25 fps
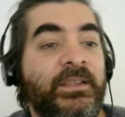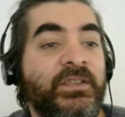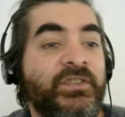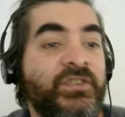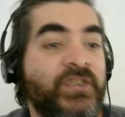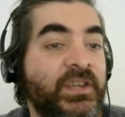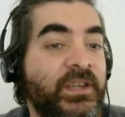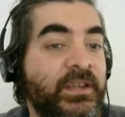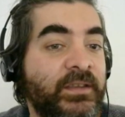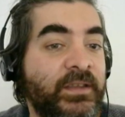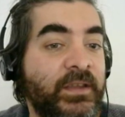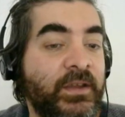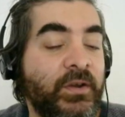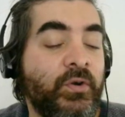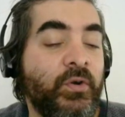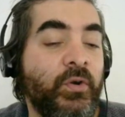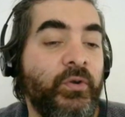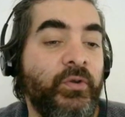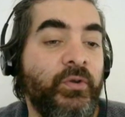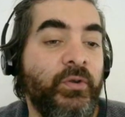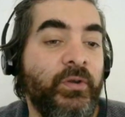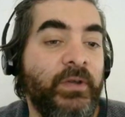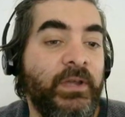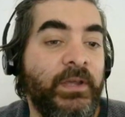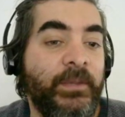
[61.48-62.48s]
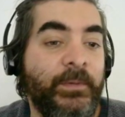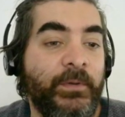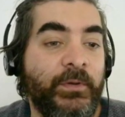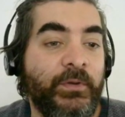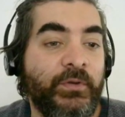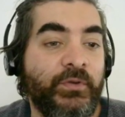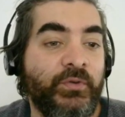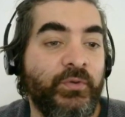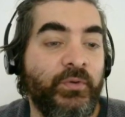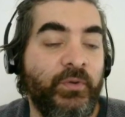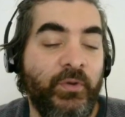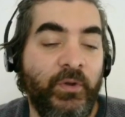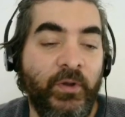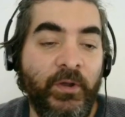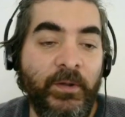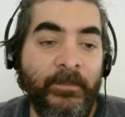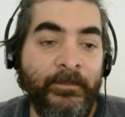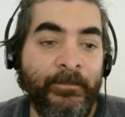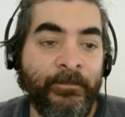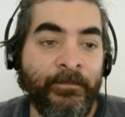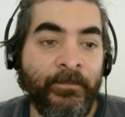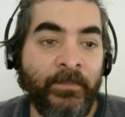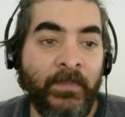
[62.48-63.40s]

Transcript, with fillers: da C7'ye koyuyor eve sürüyor.